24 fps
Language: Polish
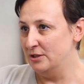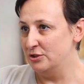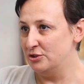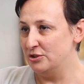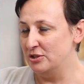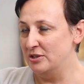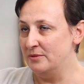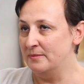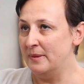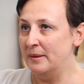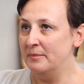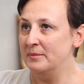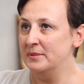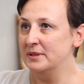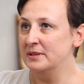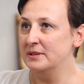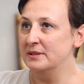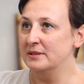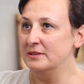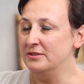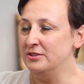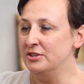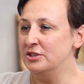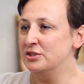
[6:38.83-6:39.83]
Czyli
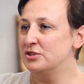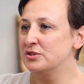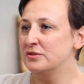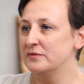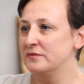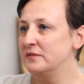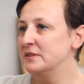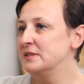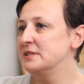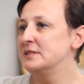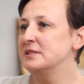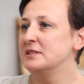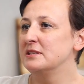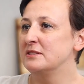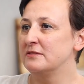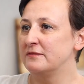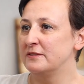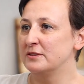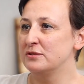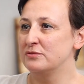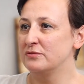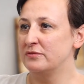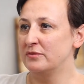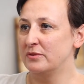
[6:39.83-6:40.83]
mamy nieco więcej
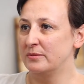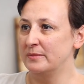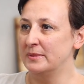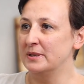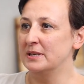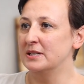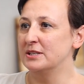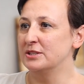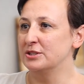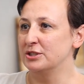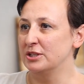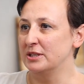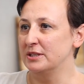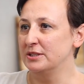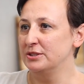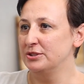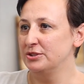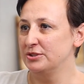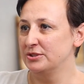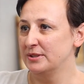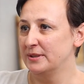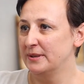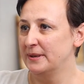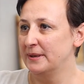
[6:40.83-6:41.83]
kwasów
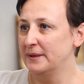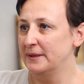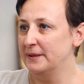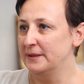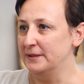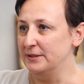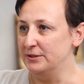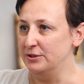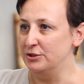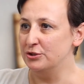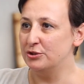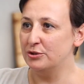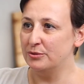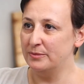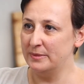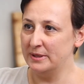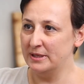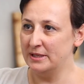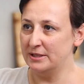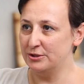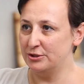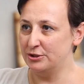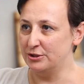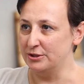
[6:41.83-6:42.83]
omega-6 niż
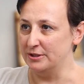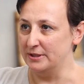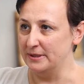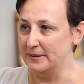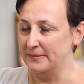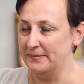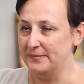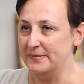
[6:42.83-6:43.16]
omega-3.